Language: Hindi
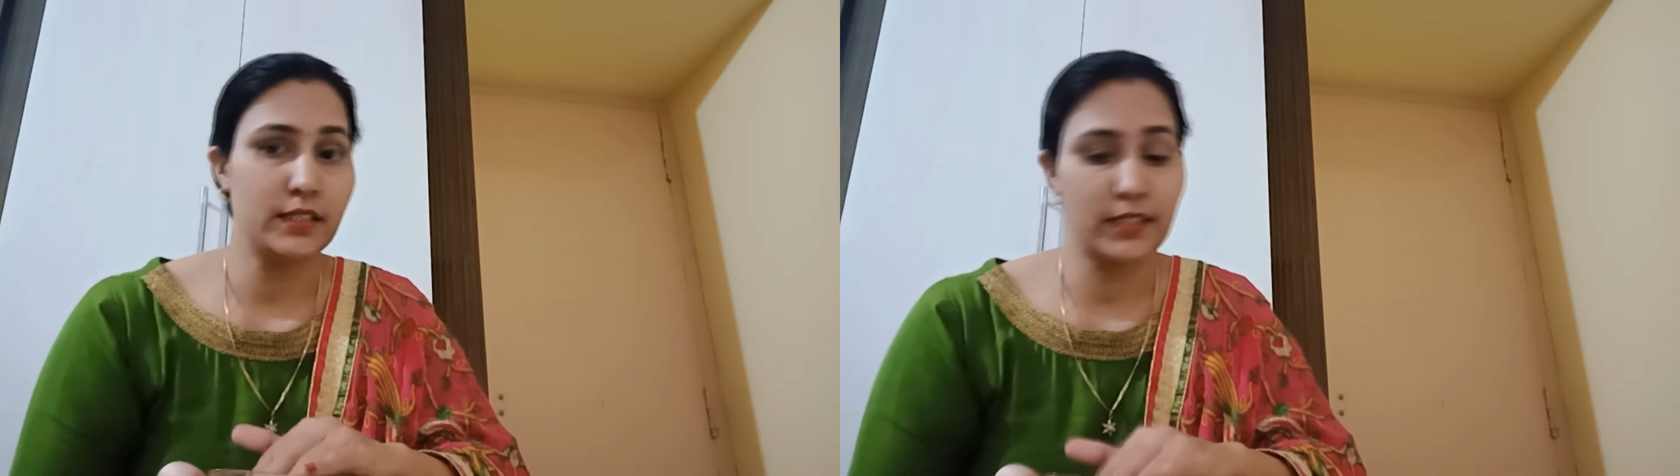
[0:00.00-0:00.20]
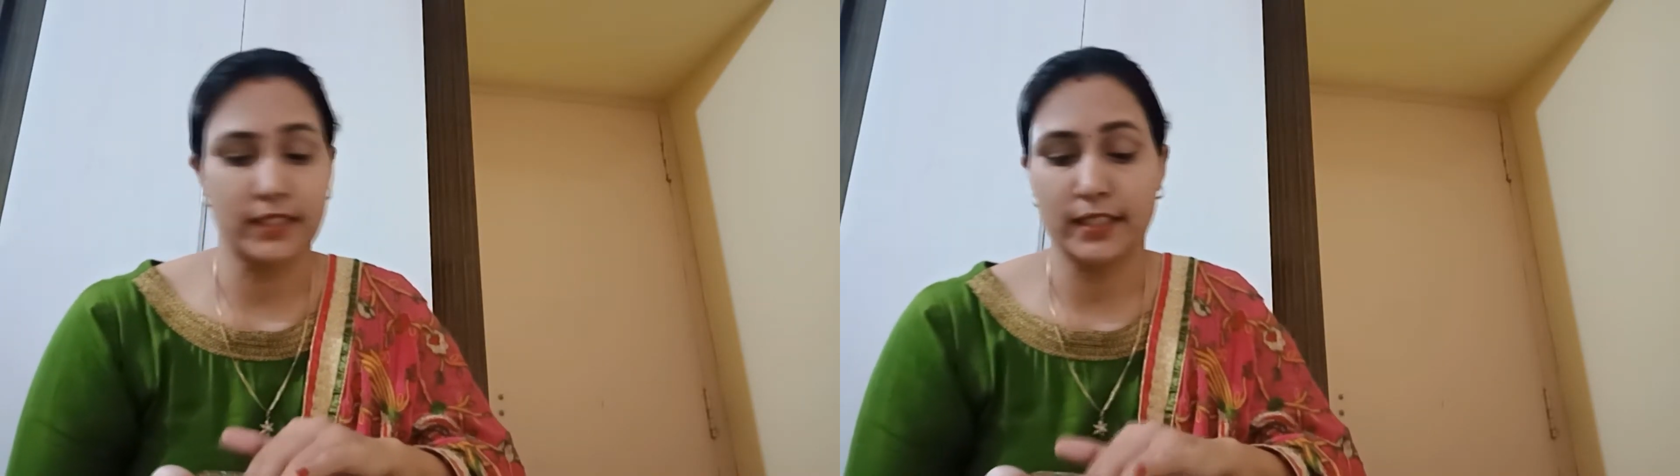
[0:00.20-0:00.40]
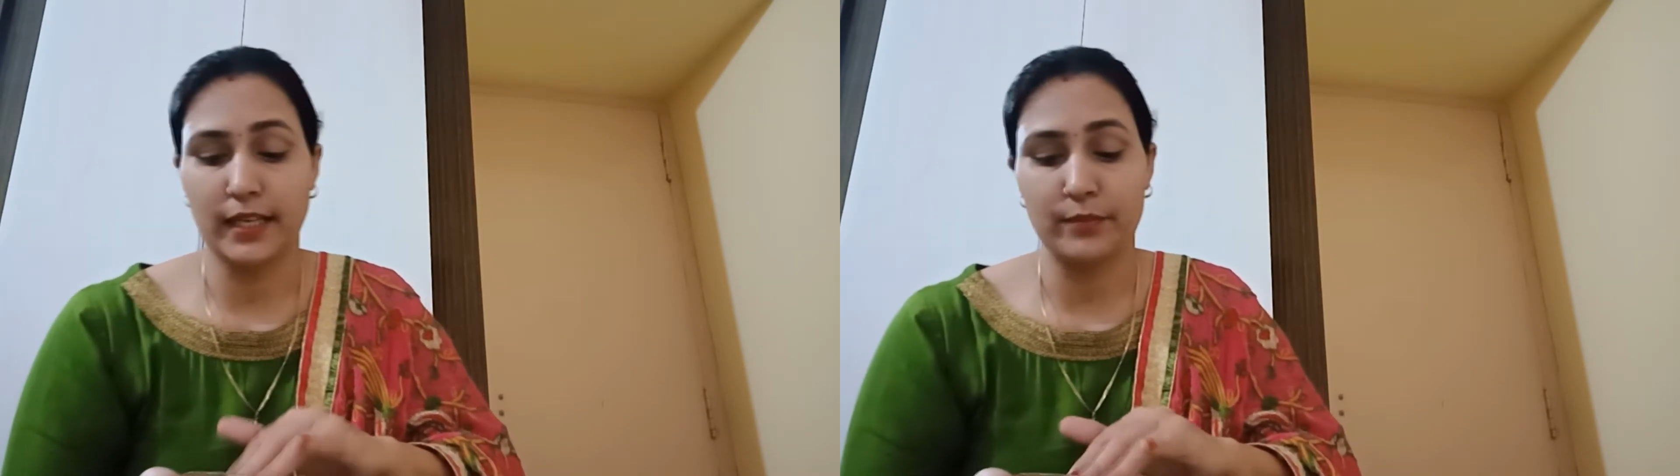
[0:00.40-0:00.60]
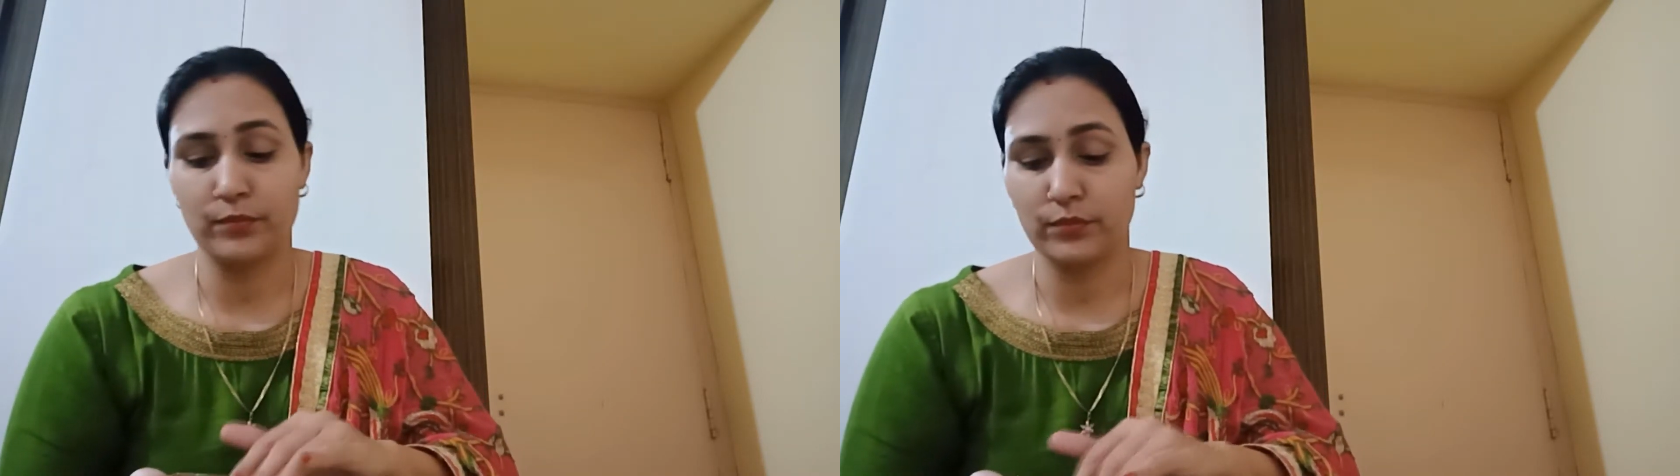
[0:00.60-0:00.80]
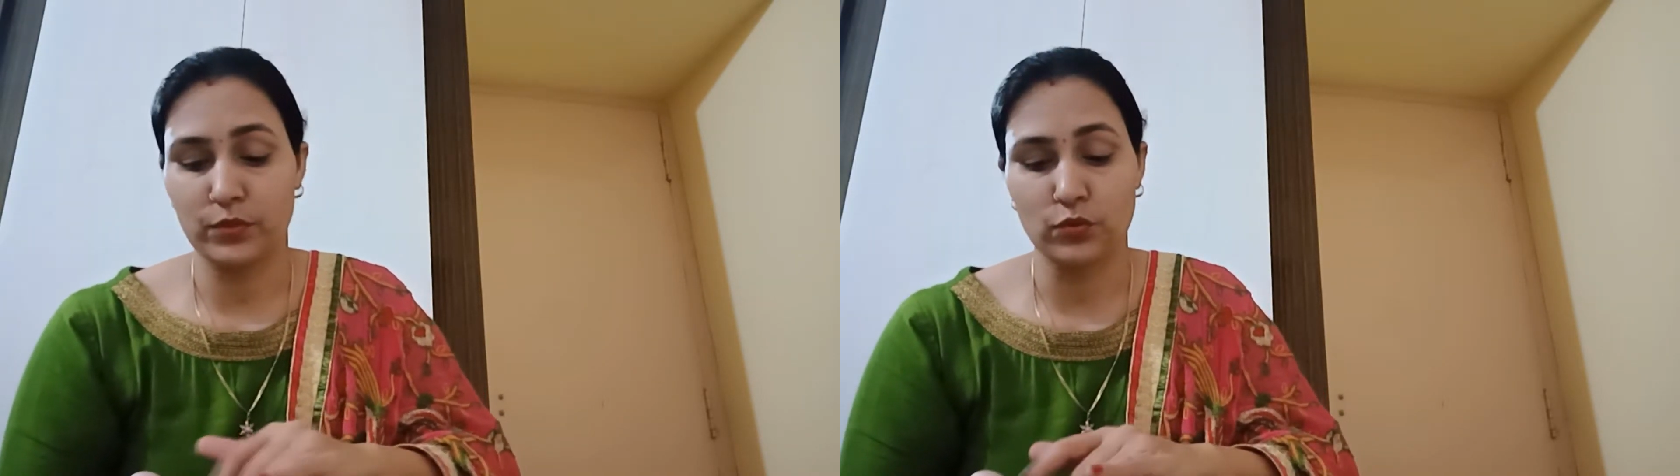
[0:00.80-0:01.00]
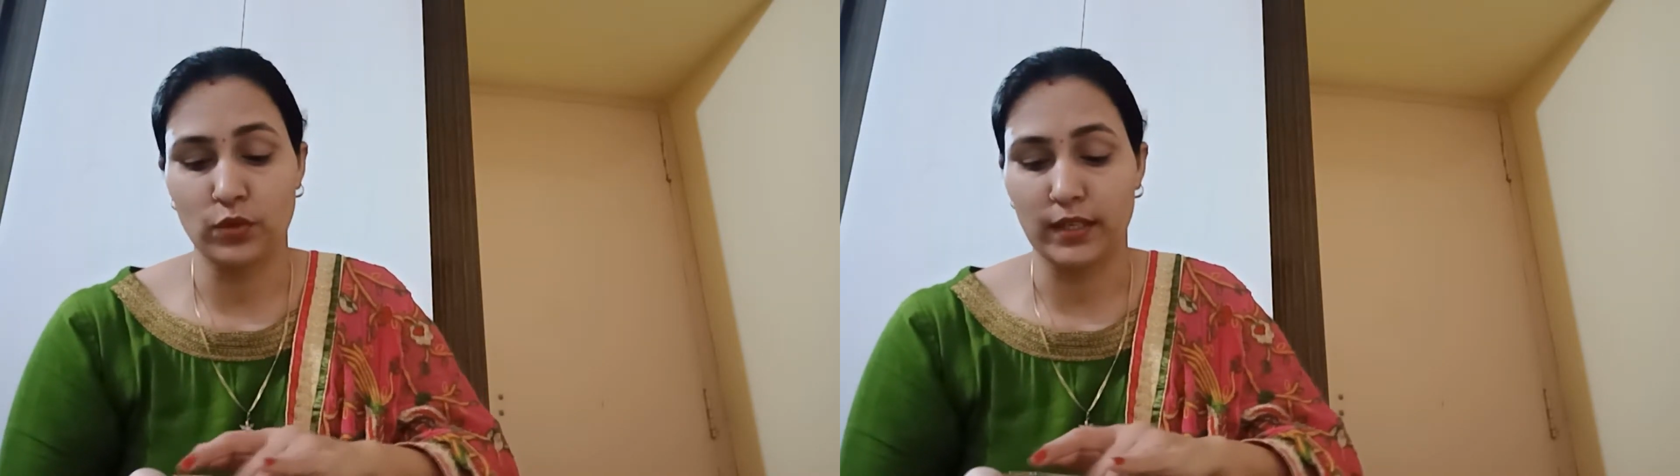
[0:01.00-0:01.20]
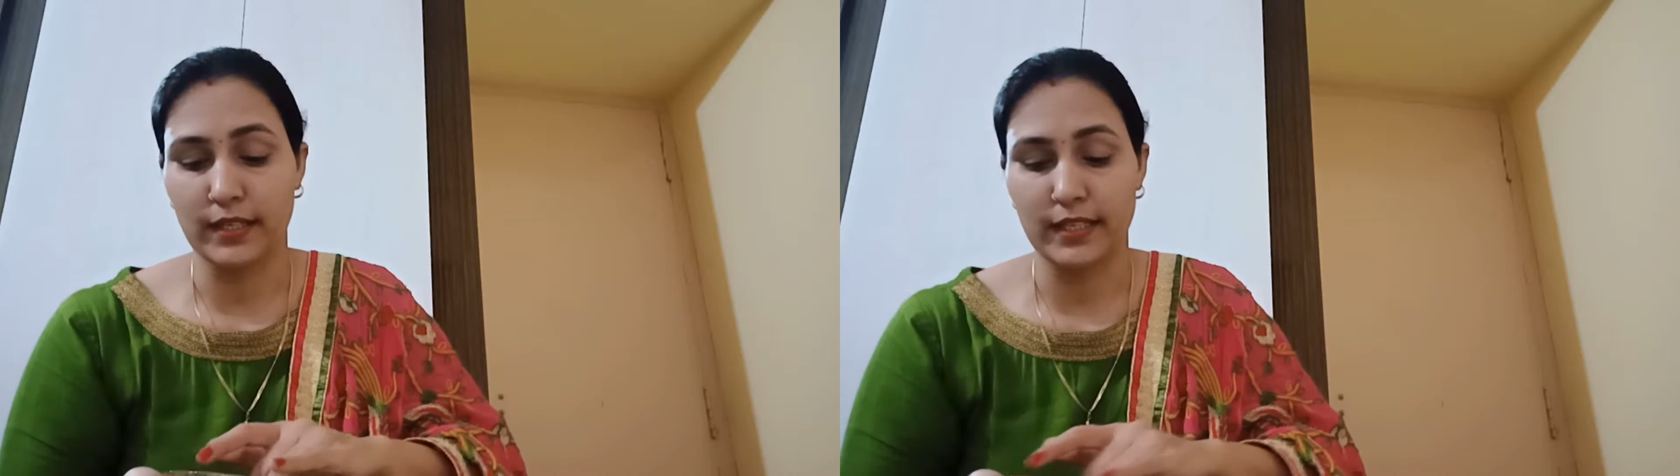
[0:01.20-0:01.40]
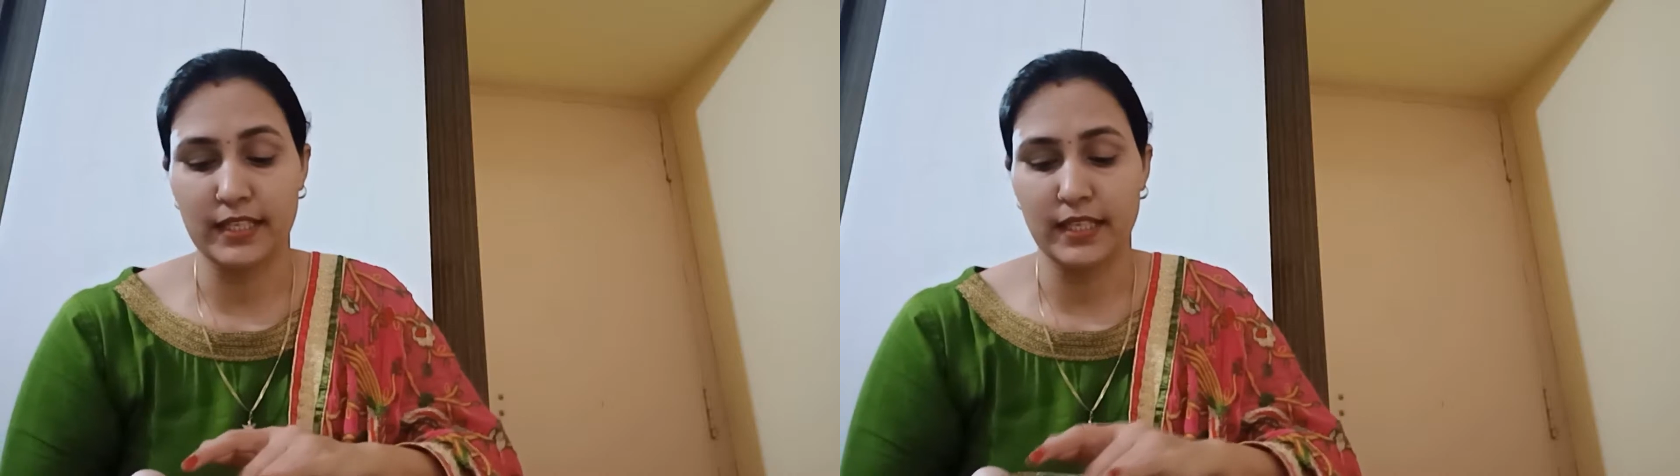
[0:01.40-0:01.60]
ज़्यादा टाइम इसको
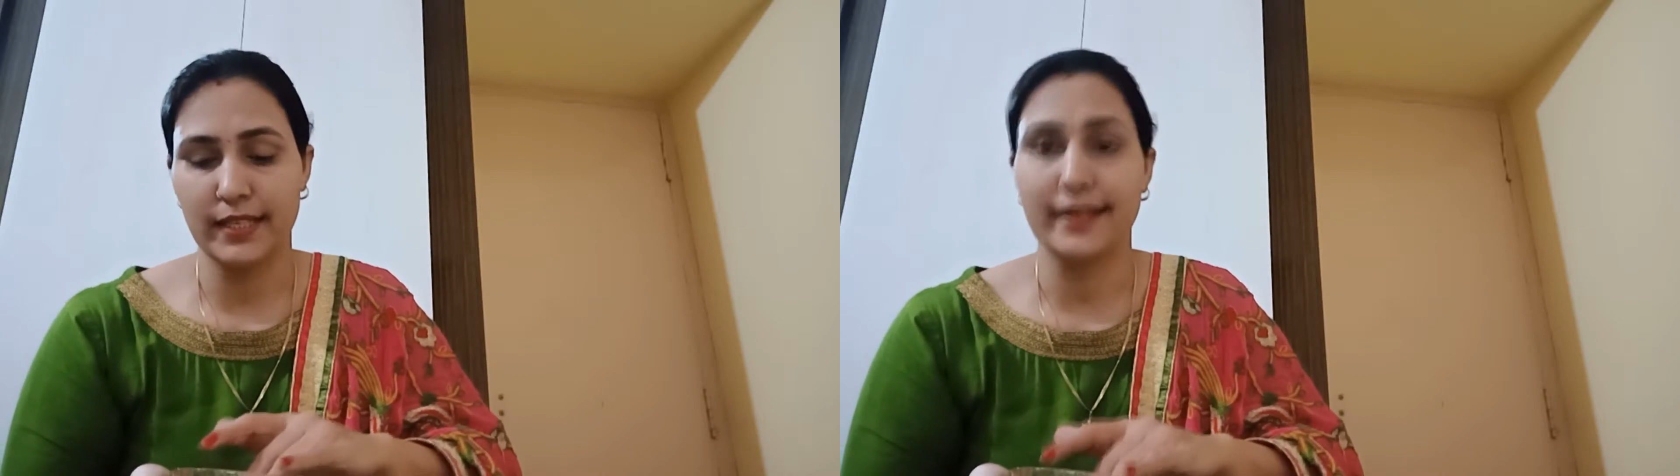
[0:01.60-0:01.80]
रखना नहीं है